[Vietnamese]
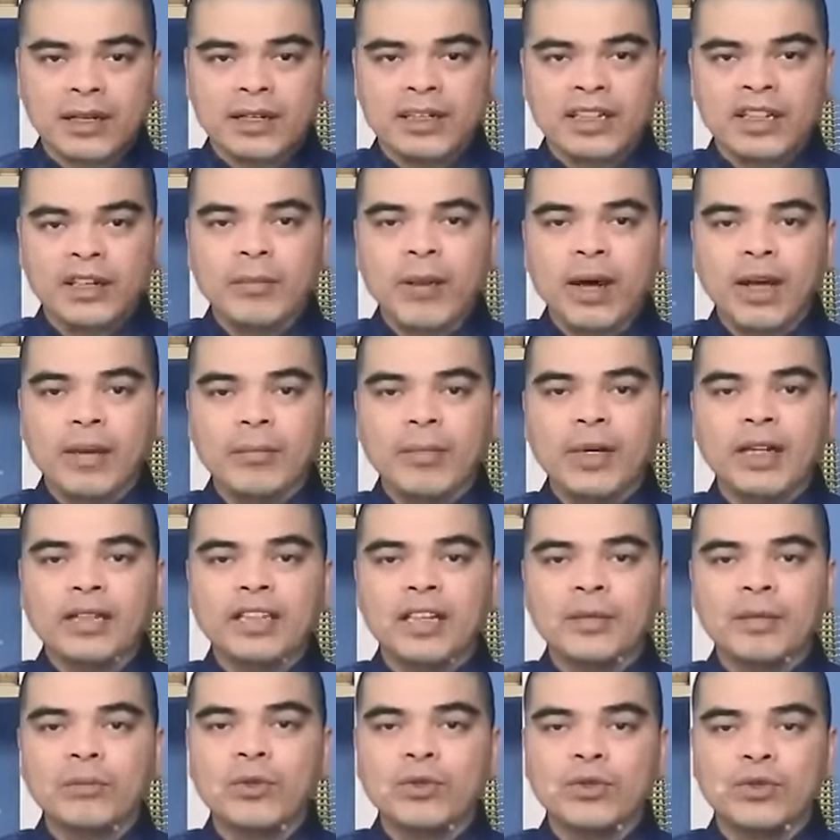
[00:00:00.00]
Nếu bạn mơ
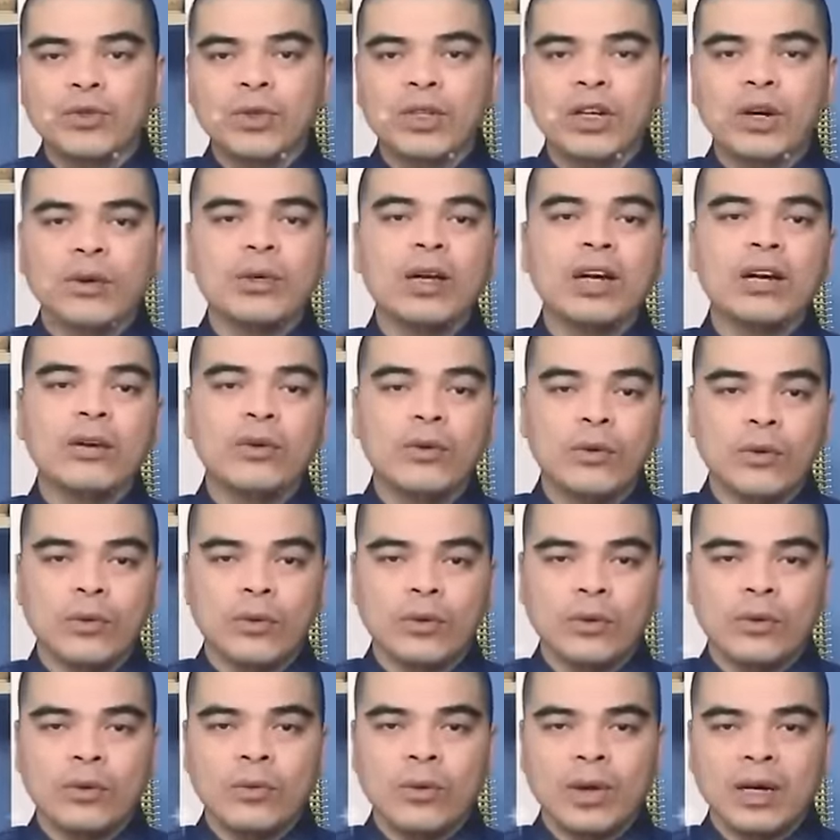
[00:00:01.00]
thấy một chú gấu đang
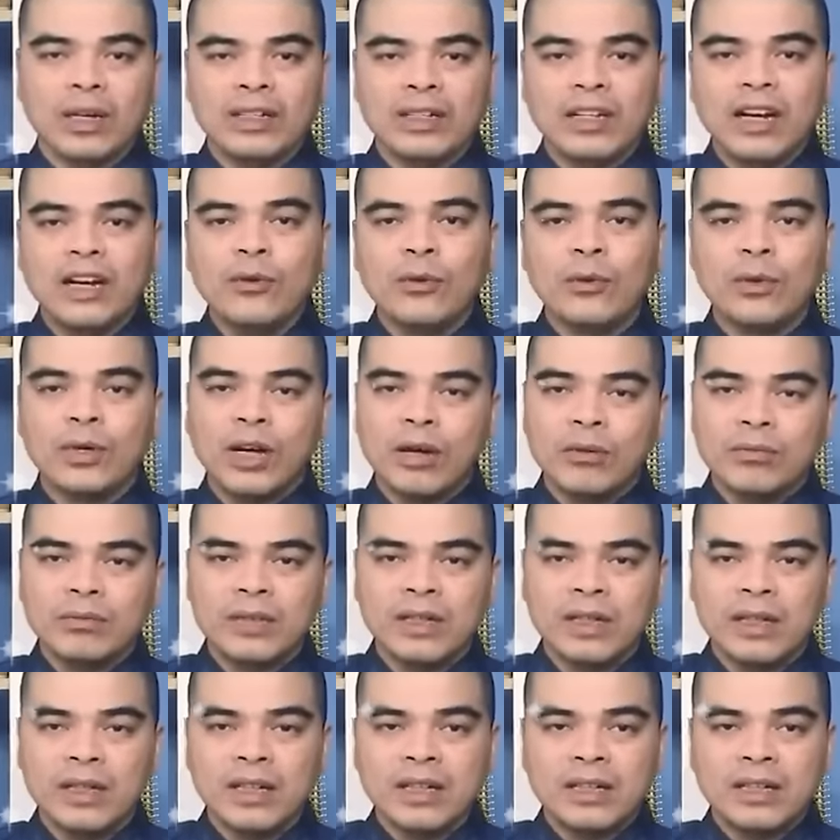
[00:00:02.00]
ngủ hoặc đang ngủ đông